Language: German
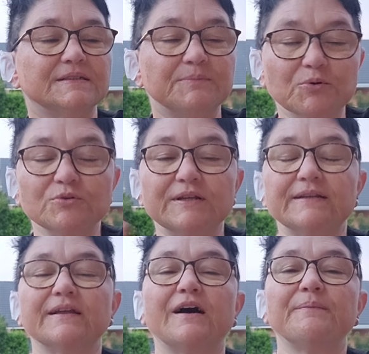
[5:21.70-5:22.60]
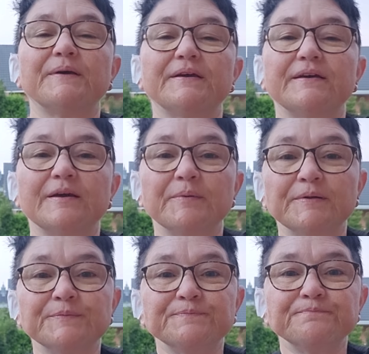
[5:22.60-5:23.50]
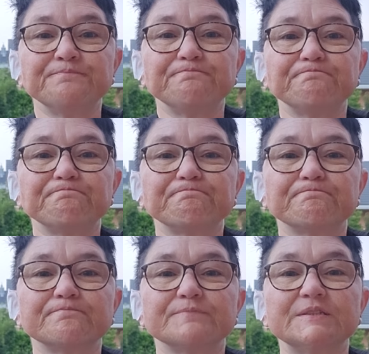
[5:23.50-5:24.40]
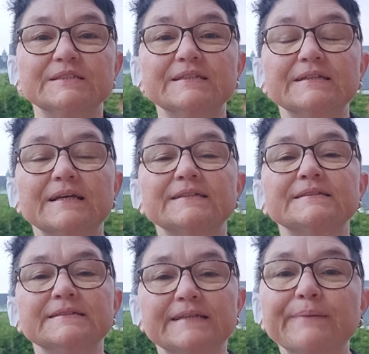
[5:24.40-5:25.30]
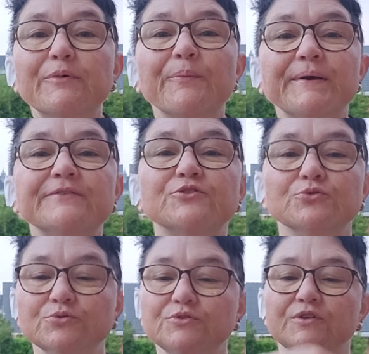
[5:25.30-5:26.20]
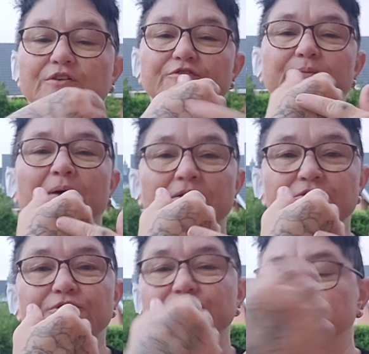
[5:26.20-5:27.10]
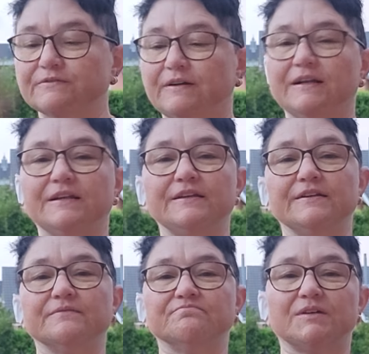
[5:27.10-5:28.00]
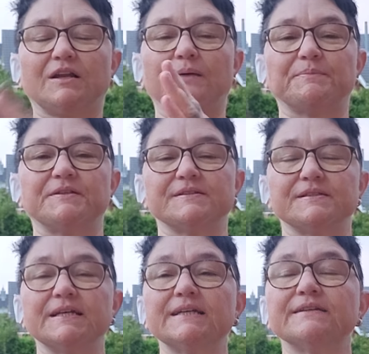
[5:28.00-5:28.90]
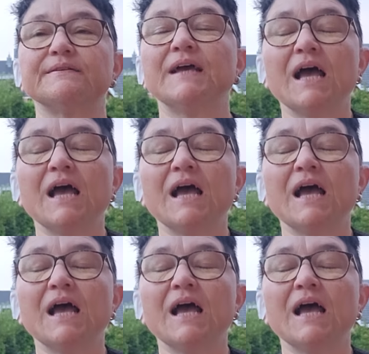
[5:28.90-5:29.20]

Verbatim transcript: Die Blutentnahme eben, die ging erst in dem Moment gut auf dem Handrücken, weil hier klappte es nicht